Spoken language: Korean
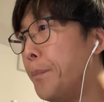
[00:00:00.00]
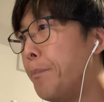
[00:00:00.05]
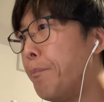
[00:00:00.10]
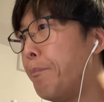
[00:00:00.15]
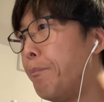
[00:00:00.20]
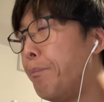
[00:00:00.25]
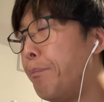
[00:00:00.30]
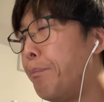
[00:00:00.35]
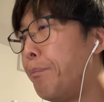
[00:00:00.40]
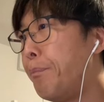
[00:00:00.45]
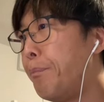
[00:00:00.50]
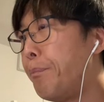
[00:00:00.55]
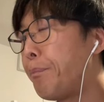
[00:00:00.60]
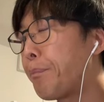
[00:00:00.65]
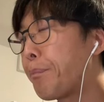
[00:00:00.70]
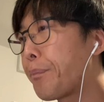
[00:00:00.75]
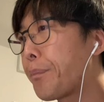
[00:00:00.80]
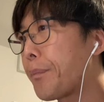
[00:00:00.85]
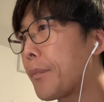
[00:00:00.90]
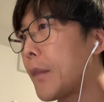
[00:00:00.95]

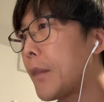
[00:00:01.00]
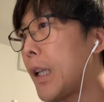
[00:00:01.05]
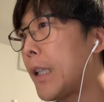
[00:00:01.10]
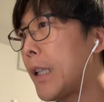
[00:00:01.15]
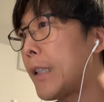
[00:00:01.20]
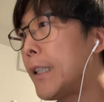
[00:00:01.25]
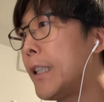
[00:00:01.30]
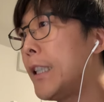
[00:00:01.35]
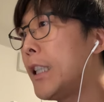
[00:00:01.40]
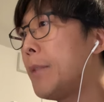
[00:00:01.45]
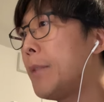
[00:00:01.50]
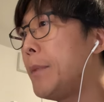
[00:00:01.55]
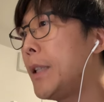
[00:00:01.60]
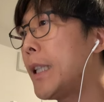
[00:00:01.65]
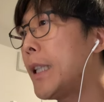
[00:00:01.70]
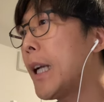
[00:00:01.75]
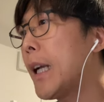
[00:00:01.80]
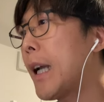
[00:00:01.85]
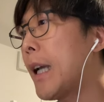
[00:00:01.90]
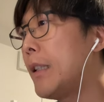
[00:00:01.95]
음, 지금
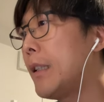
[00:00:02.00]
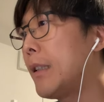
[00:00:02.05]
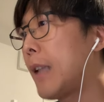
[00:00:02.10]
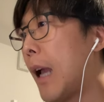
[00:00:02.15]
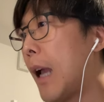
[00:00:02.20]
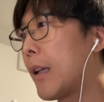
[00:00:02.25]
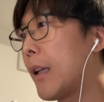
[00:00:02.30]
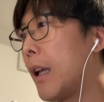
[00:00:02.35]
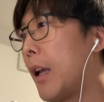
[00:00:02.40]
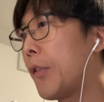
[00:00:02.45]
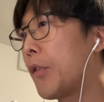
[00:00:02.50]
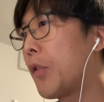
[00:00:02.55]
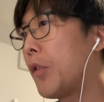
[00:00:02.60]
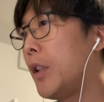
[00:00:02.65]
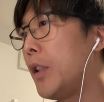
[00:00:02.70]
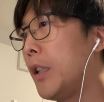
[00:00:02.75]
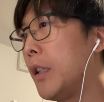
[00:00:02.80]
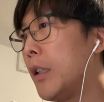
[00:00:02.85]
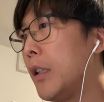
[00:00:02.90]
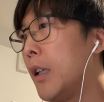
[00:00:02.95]
시작하는
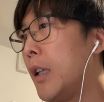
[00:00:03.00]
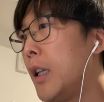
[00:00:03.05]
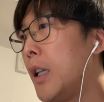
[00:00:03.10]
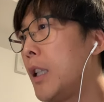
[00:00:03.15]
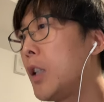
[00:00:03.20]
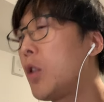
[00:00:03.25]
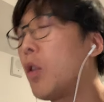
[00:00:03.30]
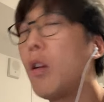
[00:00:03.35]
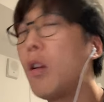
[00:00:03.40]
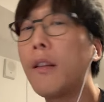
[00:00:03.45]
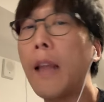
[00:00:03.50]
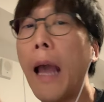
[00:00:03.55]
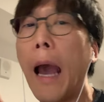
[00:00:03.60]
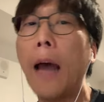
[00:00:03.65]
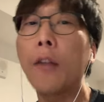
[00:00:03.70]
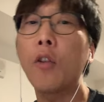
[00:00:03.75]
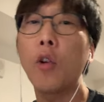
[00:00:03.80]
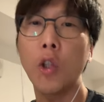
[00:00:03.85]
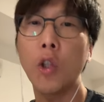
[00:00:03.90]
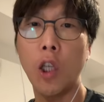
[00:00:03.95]
단계에서는 이거를
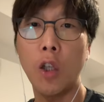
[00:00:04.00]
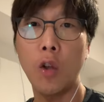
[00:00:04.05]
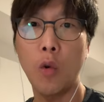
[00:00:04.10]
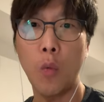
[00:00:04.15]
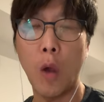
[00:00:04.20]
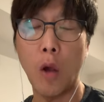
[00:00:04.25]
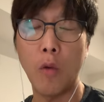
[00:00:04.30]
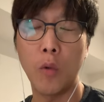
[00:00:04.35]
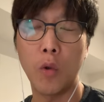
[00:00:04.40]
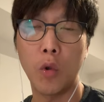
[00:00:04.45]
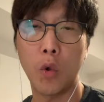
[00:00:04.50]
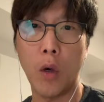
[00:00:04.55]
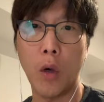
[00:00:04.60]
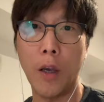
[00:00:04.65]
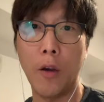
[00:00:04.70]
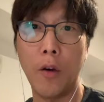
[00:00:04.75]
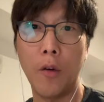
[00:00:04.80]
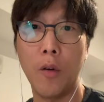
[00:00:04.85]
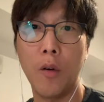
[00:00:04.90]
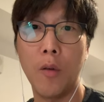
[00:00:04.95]
단어체로 외우면 좋아요.
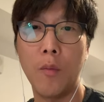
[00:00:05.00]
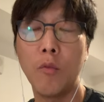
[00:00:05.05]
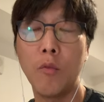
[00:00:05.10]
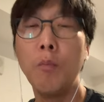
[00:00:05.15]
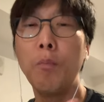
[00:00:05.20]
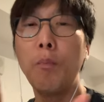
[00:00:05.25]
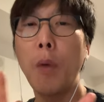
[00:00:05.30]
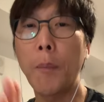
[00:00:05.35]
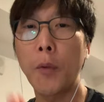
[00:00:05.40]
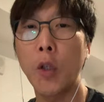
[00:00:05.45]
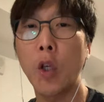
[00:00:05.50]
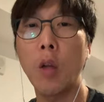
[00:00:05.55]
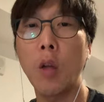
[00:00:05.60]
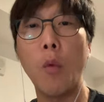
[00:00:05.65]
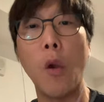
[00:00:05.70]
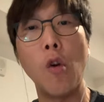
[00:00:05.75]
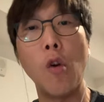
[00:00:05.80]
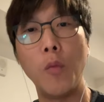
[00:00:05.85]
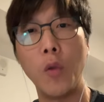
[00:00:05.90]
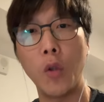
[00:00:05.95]
문법처럼
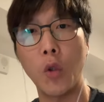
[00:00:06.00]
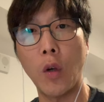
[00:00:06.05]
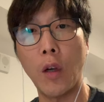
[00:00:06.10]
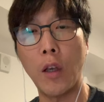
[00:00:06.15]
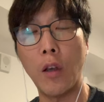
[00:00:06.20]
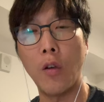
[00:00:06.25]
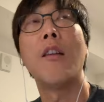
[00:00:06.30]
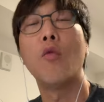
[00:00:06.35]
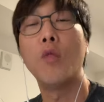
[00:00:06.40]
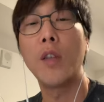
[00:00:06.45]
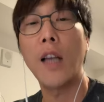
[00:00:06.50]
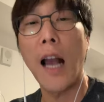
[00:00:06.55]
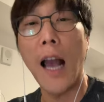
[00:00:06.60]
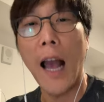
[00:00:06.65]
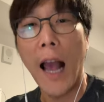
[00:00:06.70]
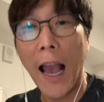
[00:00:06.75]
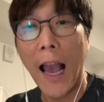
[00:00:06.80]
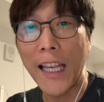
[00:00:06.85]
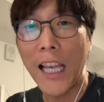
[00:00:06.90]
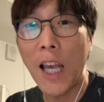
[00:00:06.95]
외우면 좋아요. 우리가
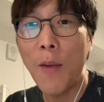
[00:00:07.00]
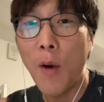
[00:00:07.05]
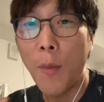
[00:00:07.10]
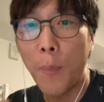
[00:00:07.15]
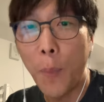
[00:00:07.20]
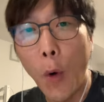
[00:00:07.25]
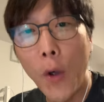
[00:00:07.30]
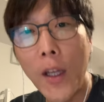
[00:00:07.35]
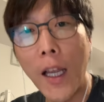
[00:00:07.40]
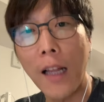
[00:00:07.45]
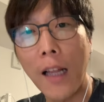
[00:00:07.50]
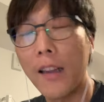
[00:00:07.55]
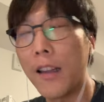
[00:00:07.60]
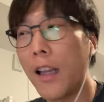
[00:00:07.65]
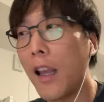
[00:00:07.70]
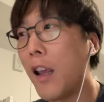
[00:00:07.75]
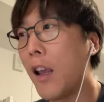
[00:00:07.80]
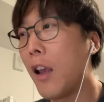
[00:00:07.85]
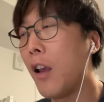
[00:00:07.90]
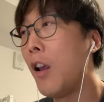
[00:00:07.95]
I am a boy 할
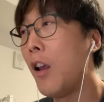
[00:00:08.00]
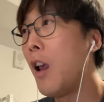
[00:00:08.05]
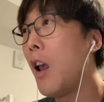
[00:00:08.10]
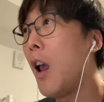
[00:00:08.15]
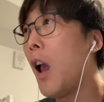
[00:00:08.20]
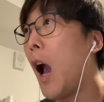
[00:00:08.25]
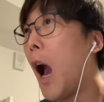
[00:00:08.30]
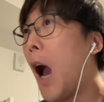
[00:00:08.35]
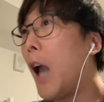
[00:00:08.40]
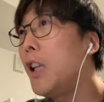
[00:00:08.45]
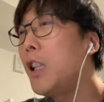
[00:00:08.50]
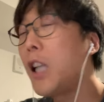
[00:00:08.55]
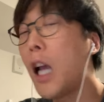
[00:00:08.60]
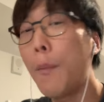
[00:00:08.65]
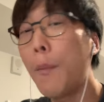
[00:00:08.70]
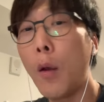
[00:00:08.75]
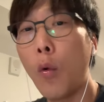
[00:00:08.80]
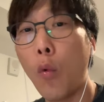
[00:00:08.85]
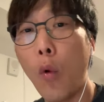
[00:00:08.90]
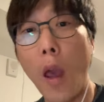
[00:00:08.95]
때 I
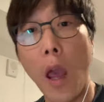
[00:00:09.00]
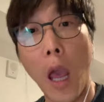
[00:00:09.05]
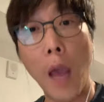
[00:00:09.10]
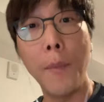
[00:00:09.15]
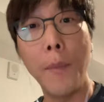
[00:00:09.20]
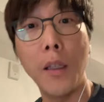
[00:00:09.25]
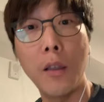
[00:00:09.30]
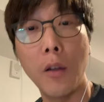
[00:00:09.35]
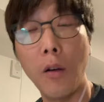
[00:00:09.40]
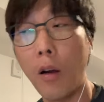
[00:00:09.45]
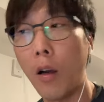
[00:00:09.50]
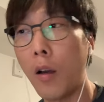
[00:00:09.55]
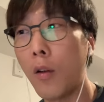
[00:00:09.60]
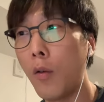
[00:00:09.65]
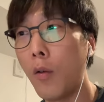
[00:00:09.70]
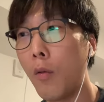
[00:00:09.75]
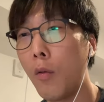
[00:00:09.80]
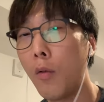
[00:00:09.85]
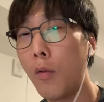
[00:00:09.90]
다음에 왜 am이 들어가요?